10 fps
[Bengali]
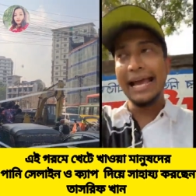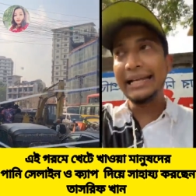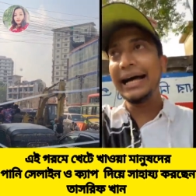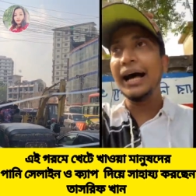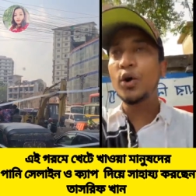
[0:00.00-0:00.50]

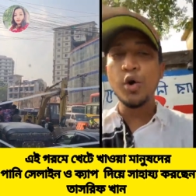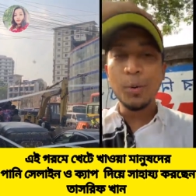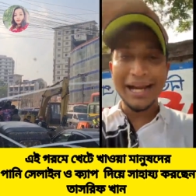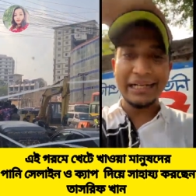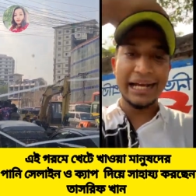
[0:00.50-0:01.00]
এটা
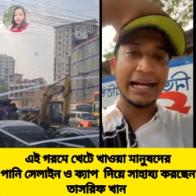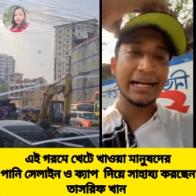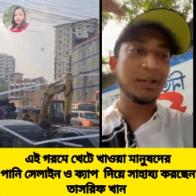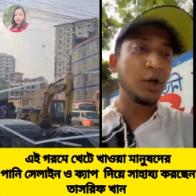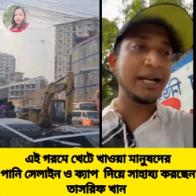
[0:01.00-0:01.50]
খুব একটা
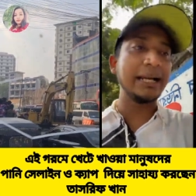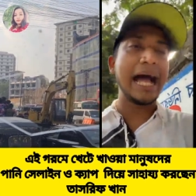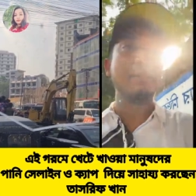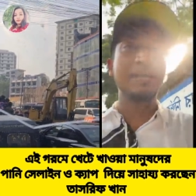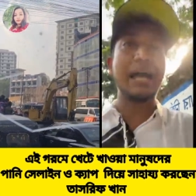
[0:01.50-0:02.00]
টাকার না ধরেন
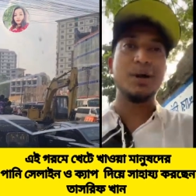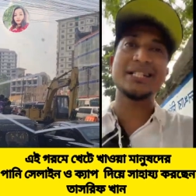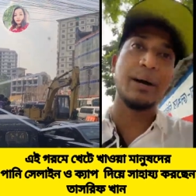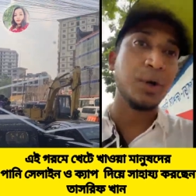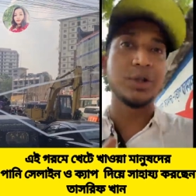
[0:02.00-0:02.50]
আমি
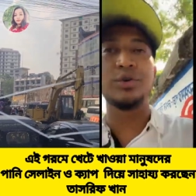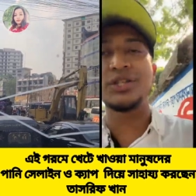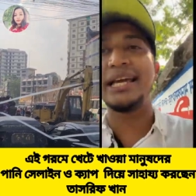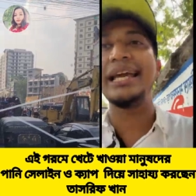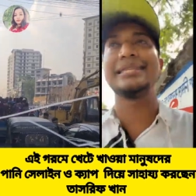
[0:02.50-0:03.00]
আমার সামর্থ্য
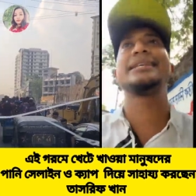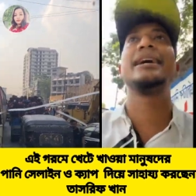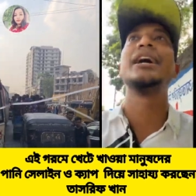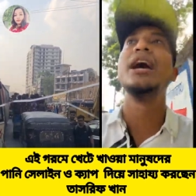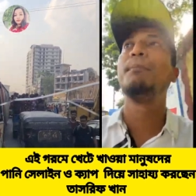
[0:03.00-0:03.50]
অনুযায়ী
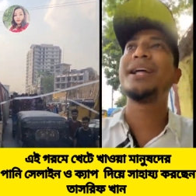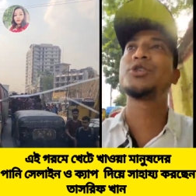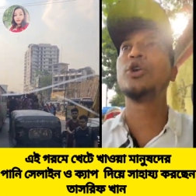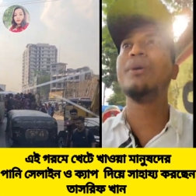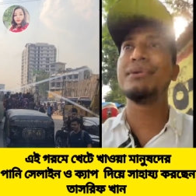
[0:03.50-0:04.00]
আজকে
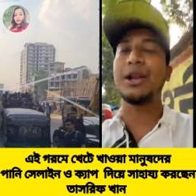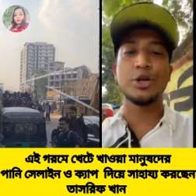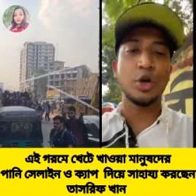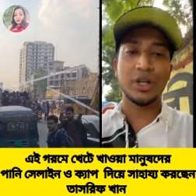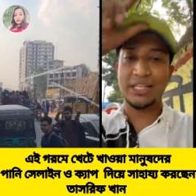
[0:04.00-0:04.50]
পাঁচশো বা আমি
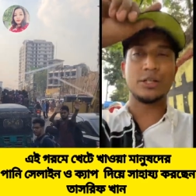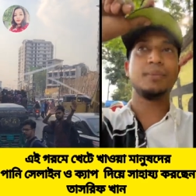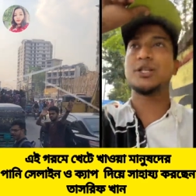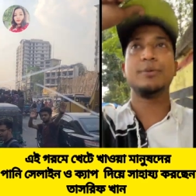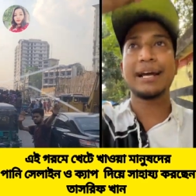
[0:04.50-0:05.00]
আরো কিছু অর্ডার দিচ্ছি
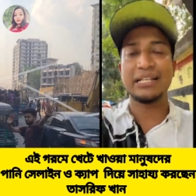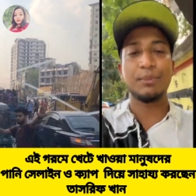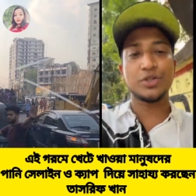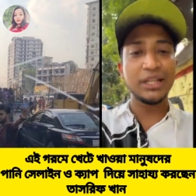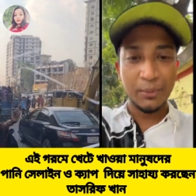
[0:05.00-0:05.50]
হয়তো পাঁচশো বা এক
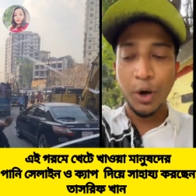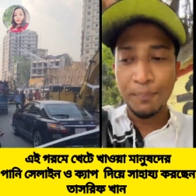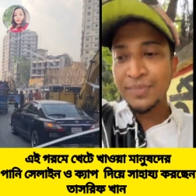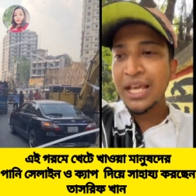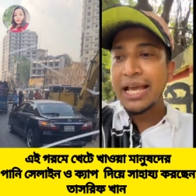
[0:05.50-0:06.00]
হাজার মানুষকে দিব
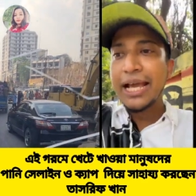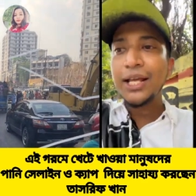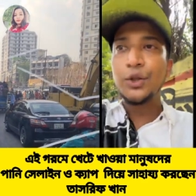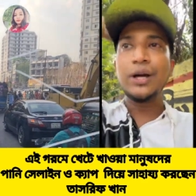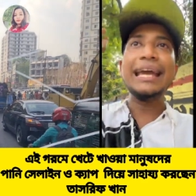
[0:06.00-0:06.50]

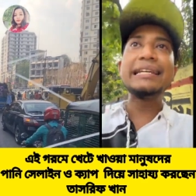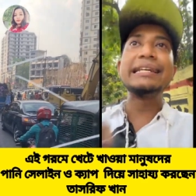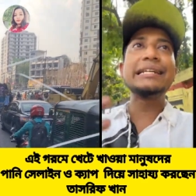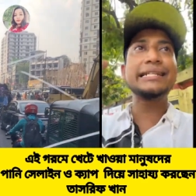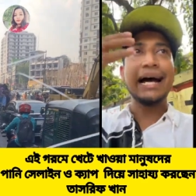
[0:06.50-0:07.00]
তো এই
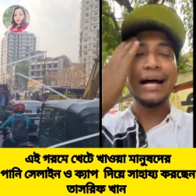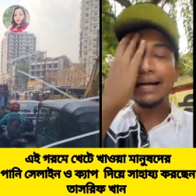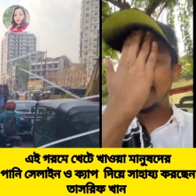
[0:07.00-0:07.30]
জিনিসটা